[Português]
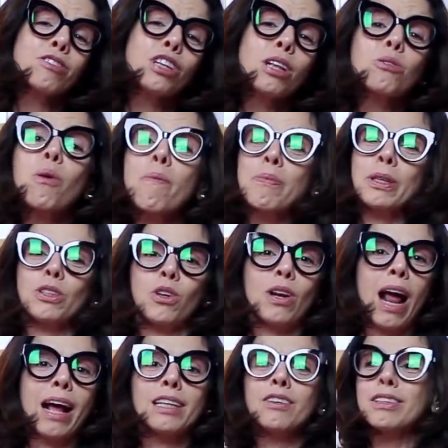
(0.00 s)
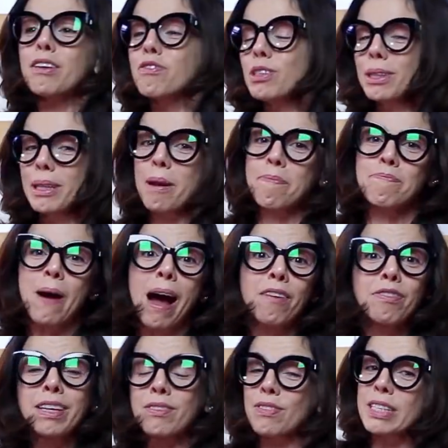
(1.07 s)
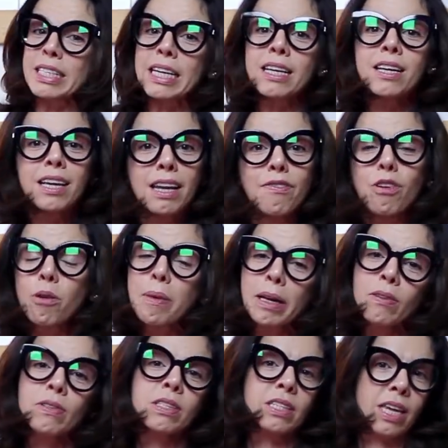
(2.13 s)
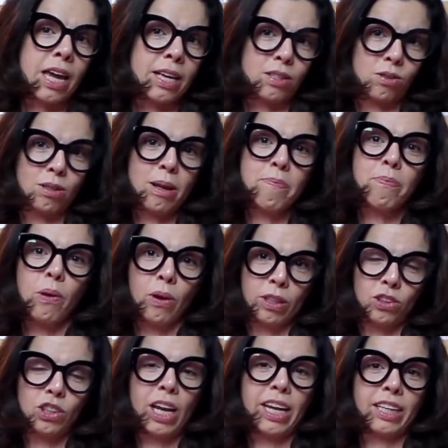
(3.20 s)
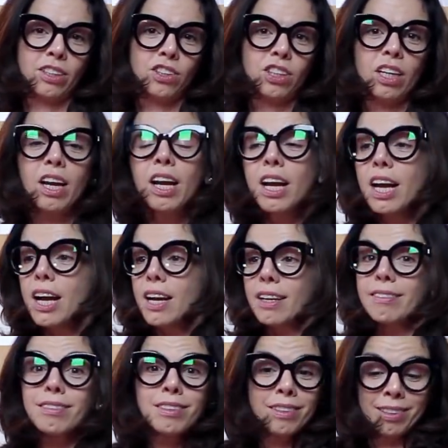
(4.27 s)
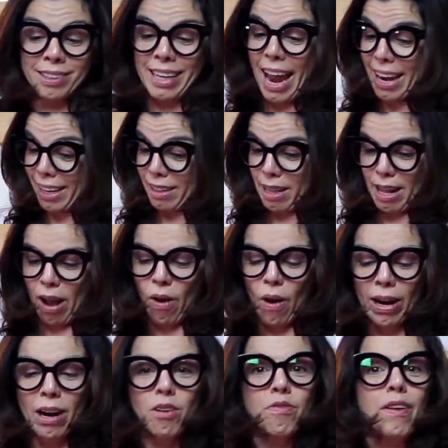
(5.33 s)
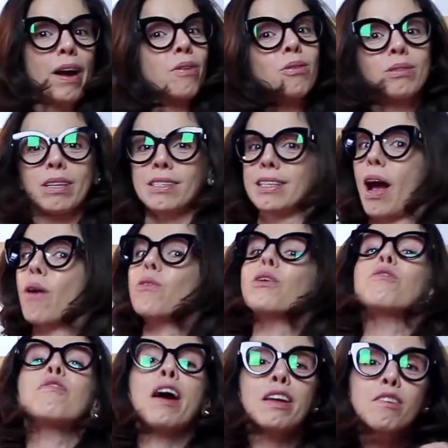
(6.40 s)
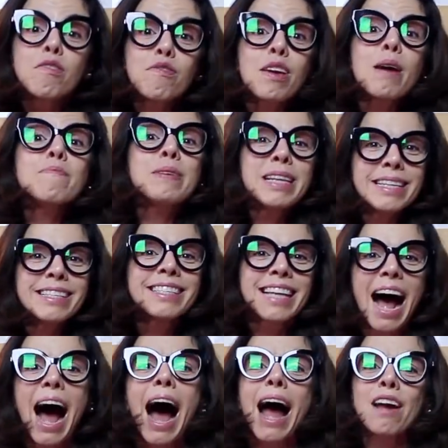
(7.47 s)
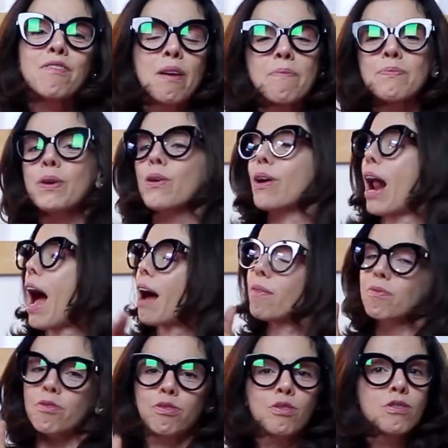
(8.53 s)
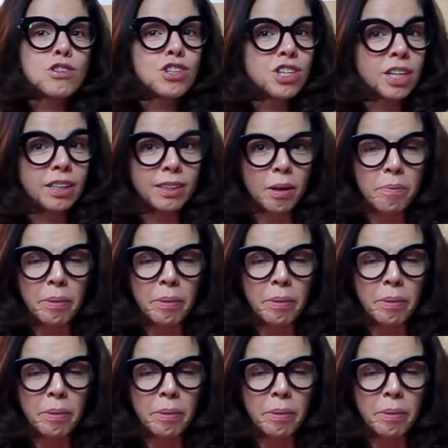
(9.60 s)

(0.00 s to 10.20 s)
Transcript: eu já tô apaixonada, eu ainda vou trepar, vai que vai ser incrível, como é que eu esqueço depois, gente? se é que da hora não vai acontecer algo que vai inviabilizar e vai piorar, fugir